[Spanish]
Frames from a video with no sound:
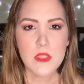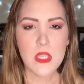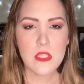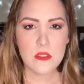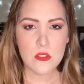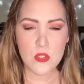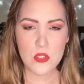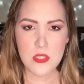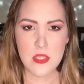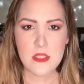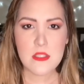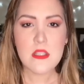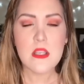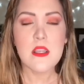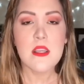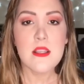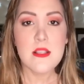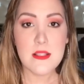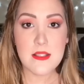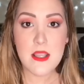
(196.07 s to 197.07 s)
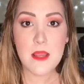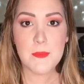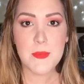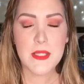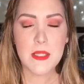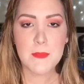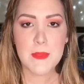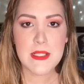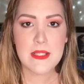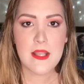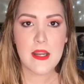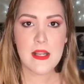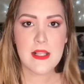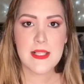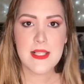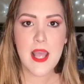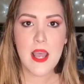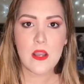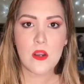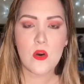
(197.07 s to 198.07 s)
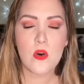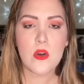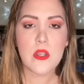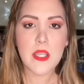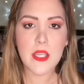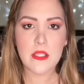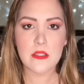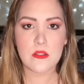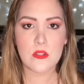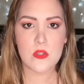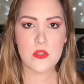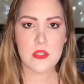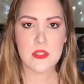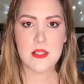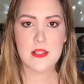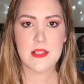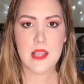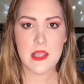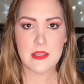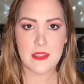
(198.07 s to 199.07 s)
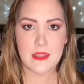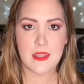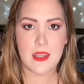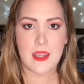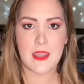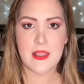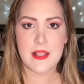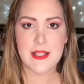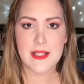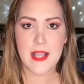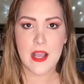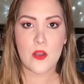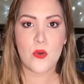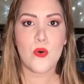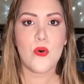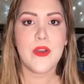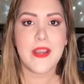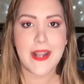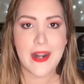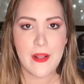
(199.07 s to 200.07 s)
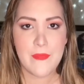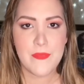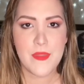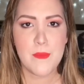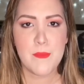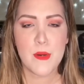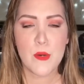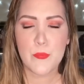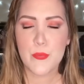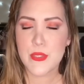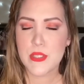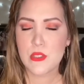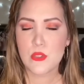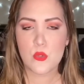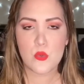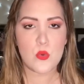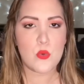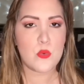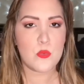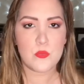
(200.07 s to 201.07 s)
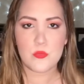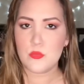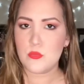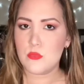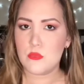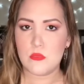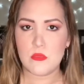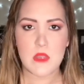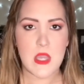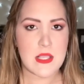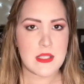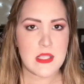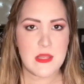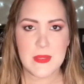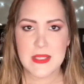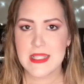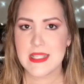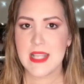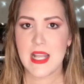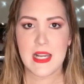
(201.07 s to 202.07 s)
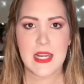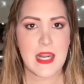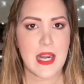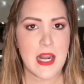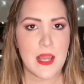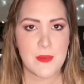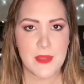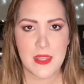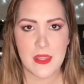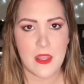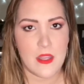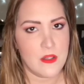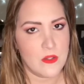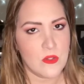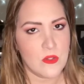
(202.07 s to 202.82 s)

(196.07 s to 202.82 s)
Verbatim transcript: Entonces siempre te prestan el saco y entonces a ti te queda el saco grande, pero pues tú así vas a salir a la vida,